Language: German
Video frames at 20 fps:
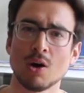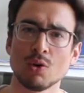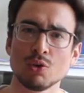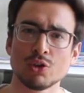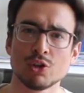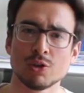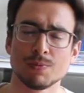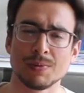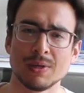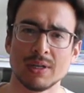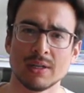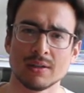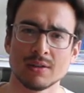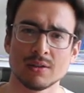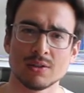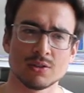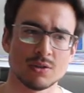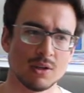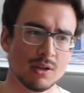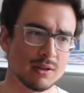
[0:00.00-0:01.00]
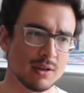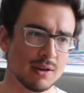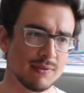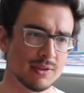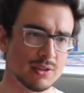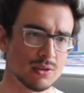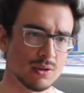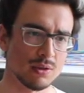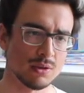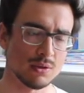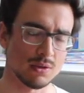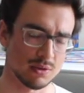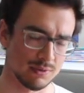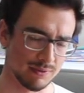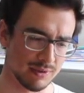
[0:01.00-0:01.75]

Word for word: ausspielen, sondern wir, so,